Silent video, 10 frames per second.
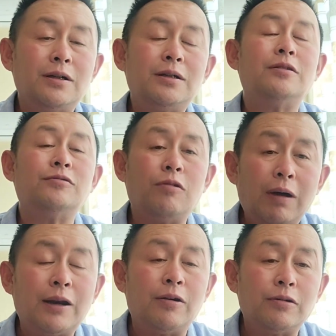可是要做
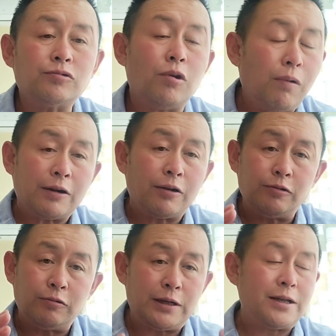化疗，做化疗
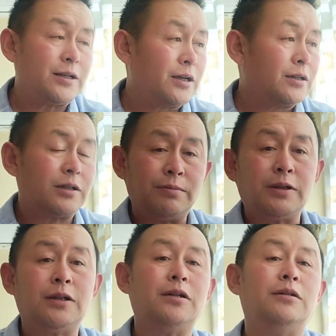有延长生
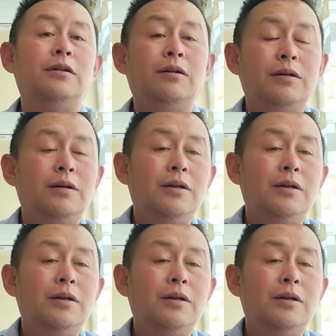命的可能，